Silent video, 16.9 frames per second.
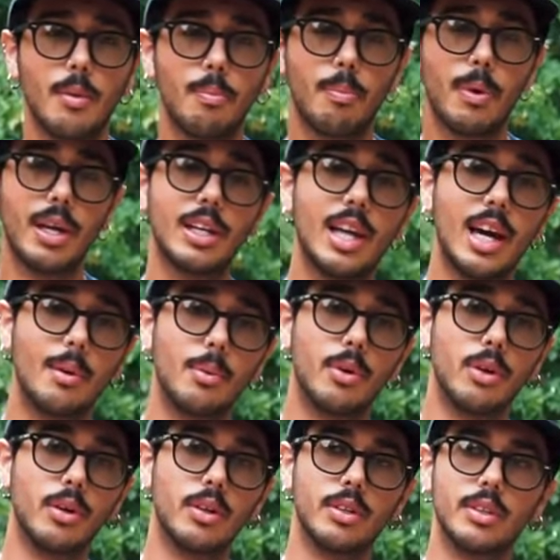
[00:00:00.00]

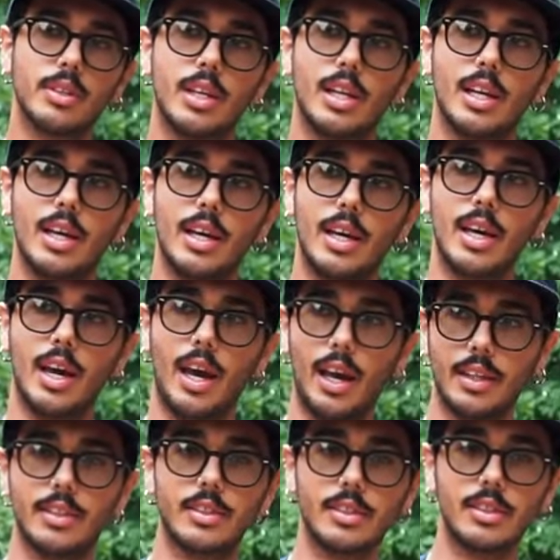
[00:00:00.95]
parliamo delle
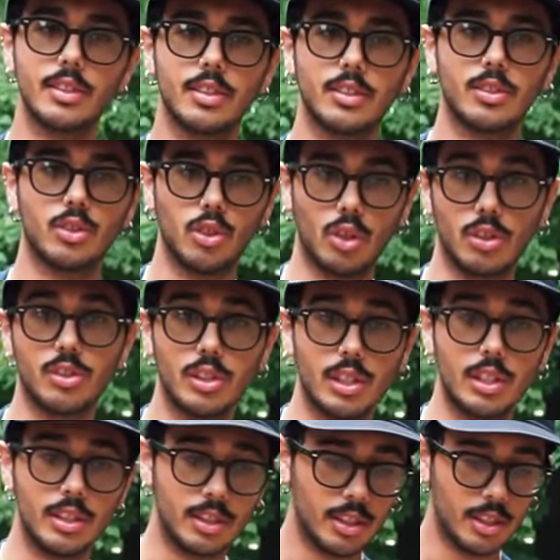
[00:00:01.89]
Ethnis
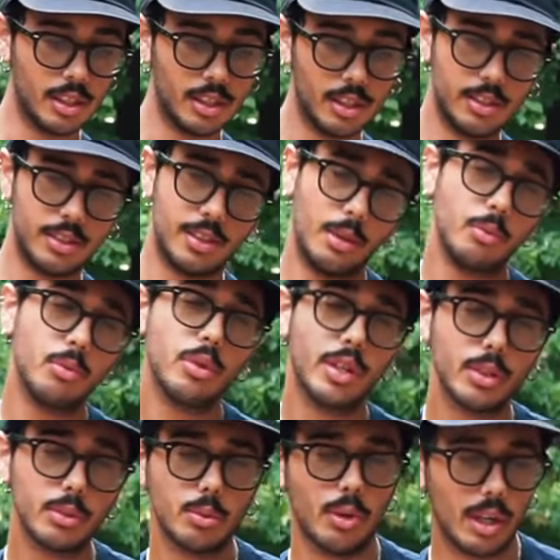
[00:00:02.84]
Jocelyn sia uno
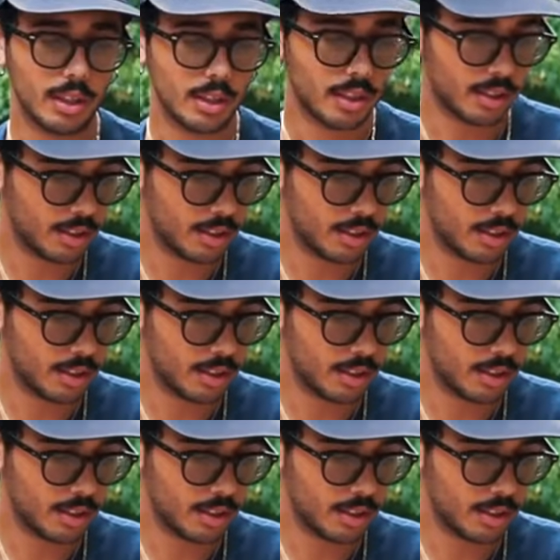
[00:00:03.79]
che due.